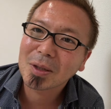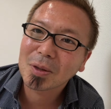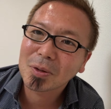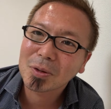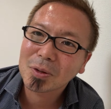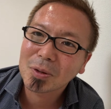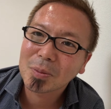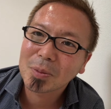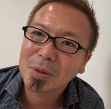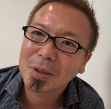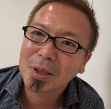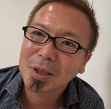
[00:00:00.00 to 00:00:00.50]
こ
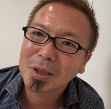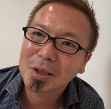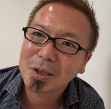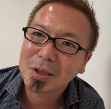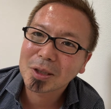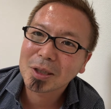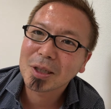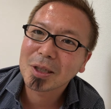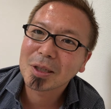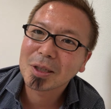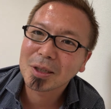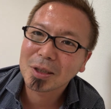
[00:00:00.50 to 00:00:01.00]
そみんな自
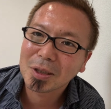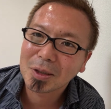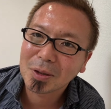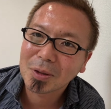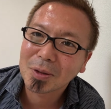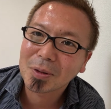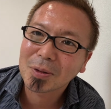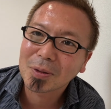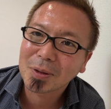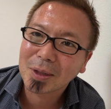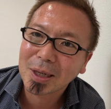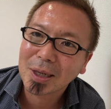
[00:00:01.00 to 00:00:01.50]
然にと
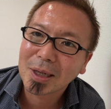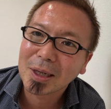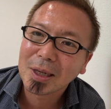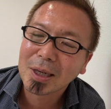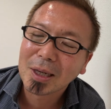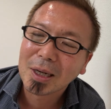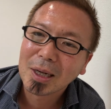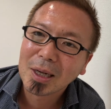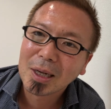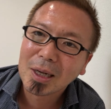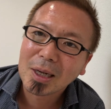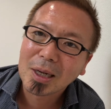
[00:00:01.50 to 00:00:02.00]
いうか
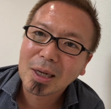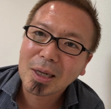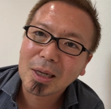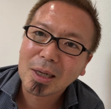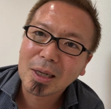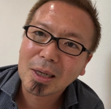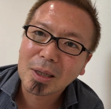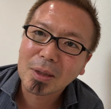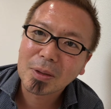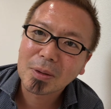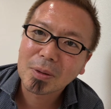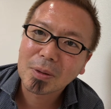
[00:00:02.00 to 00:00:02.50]

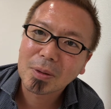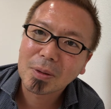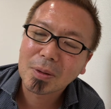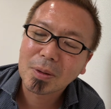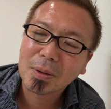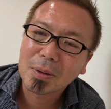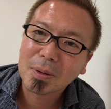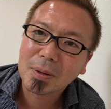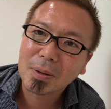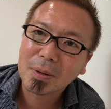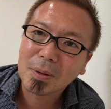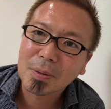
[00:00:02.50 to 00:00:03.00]
あ
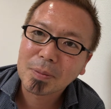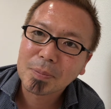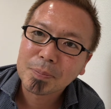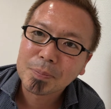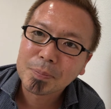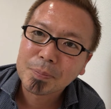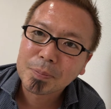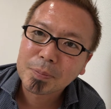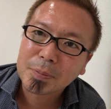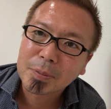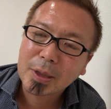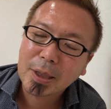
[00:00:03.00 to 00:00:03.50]
の
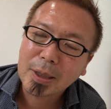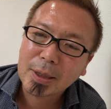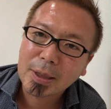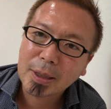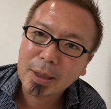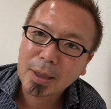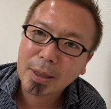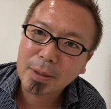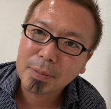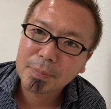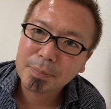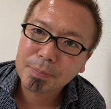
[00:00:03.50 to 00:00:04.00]
なん
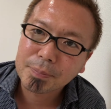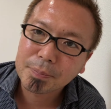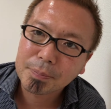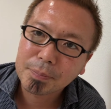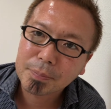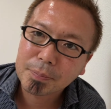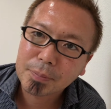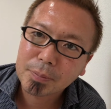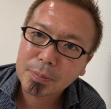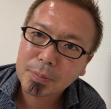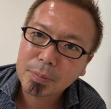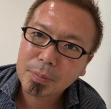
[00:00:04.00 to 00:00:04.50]
か
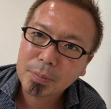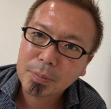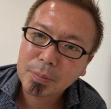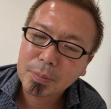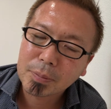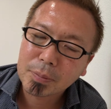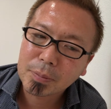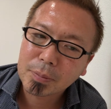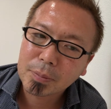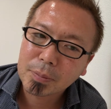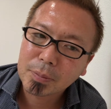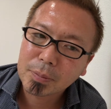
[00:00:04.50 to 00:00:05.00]

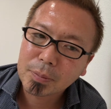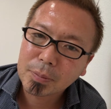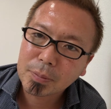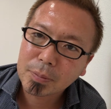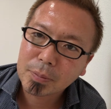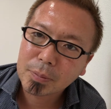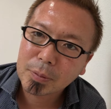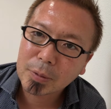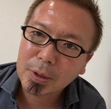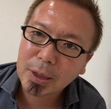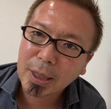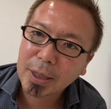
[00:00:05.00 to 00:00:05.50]

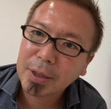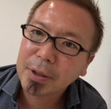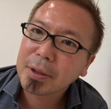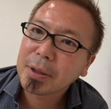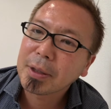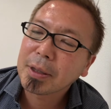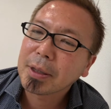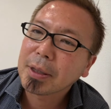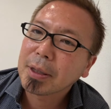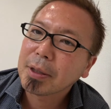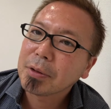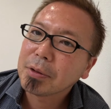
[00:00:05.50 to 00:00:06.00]
入って
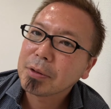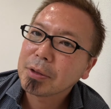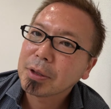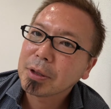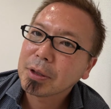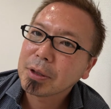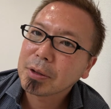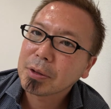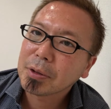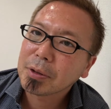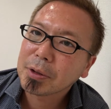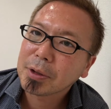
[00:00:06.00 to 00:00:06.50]
いける
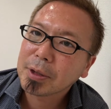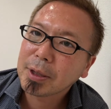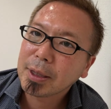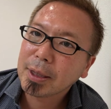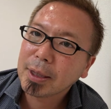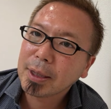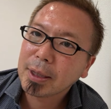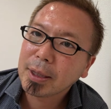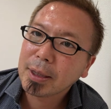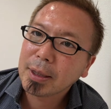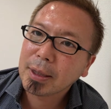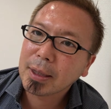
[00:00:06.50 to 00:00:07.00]
しそし
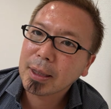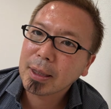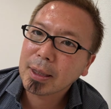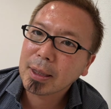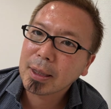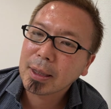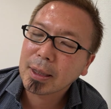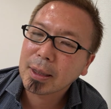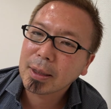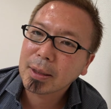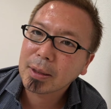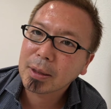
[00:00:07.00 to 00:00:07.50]
てなん
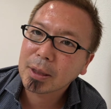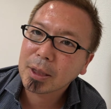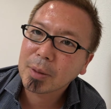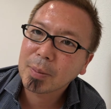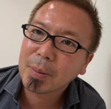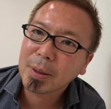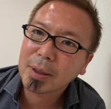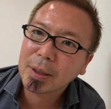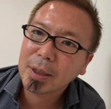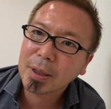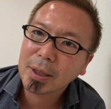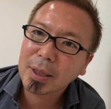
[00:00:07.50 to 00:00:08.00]
か決
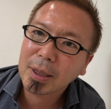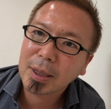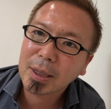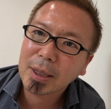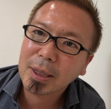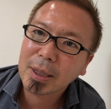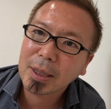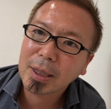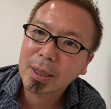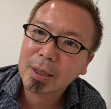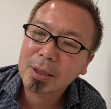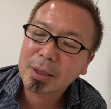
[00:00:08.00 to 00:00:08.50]
まった流
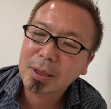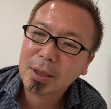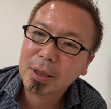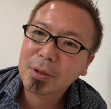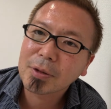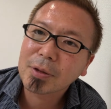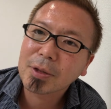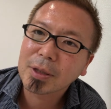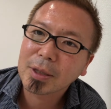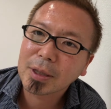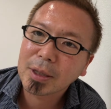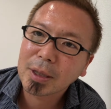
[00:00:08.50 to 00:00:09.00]
れだけじゃなく
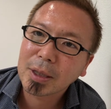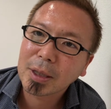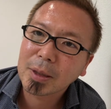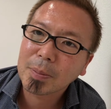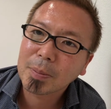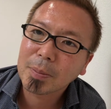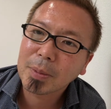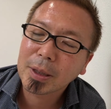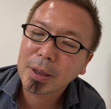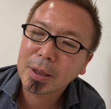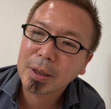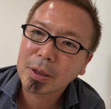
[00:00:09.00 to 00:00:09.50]
てねやっ
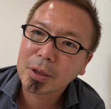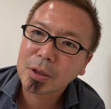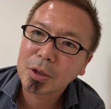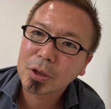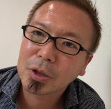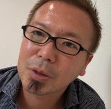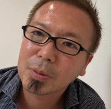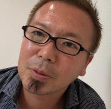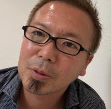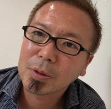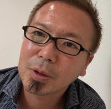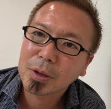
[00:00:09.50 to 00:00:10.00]
ぱり
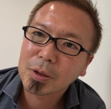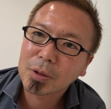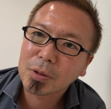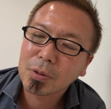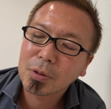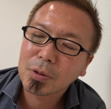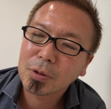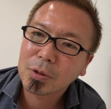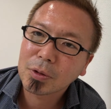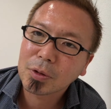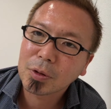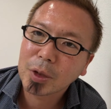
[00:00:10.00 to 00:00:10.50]
自分がす
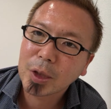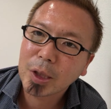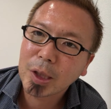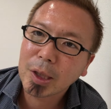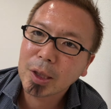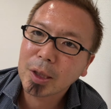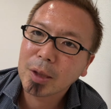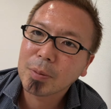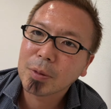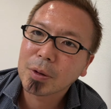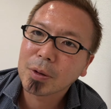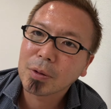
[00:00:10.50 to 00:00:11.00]
ごく
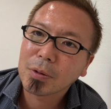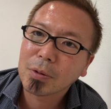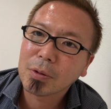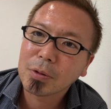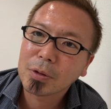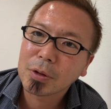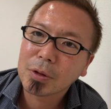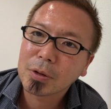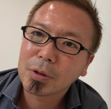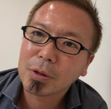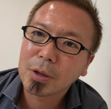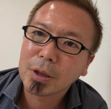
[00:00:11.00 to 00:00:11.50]
クリエイティブに
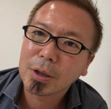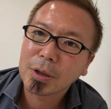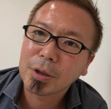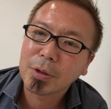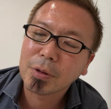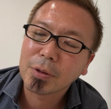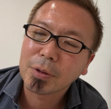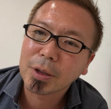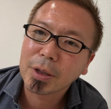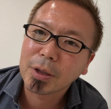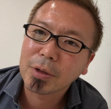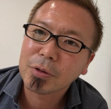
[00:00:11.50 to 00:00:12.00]
コーチングできる
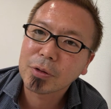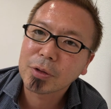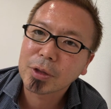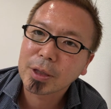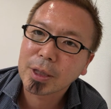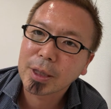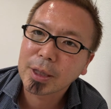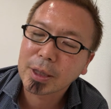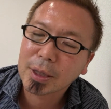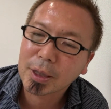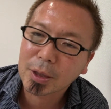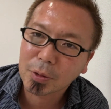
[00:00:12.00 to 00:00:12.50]
ようになるんじゃ
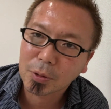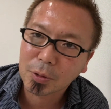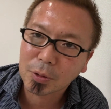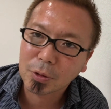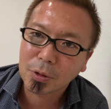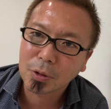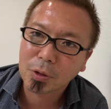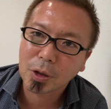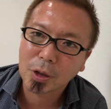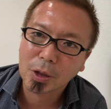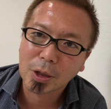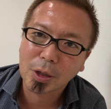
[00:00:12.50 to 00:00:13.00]
ないかという
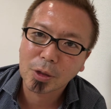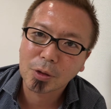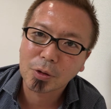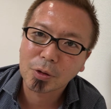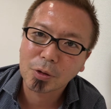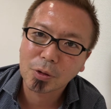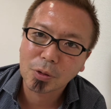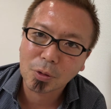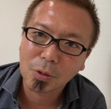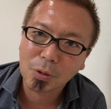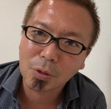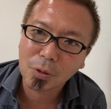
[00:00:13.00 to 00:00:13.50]
ような類
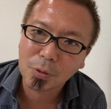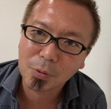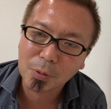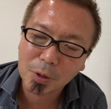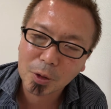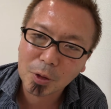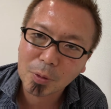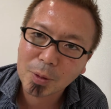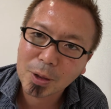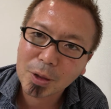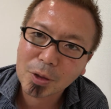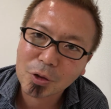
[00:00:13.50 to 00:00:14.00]
のことを
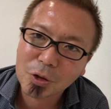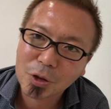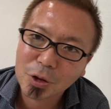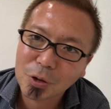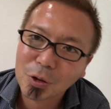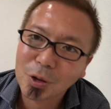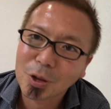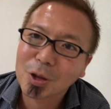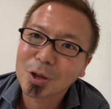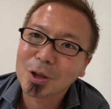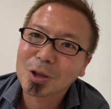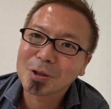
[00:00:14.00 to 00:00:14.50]
フィードバックして
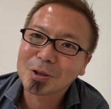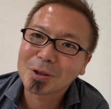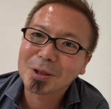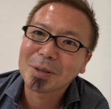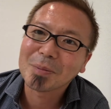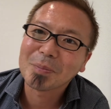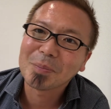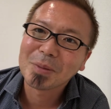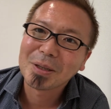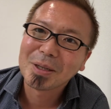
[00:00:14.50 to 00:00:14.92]
くれてですね、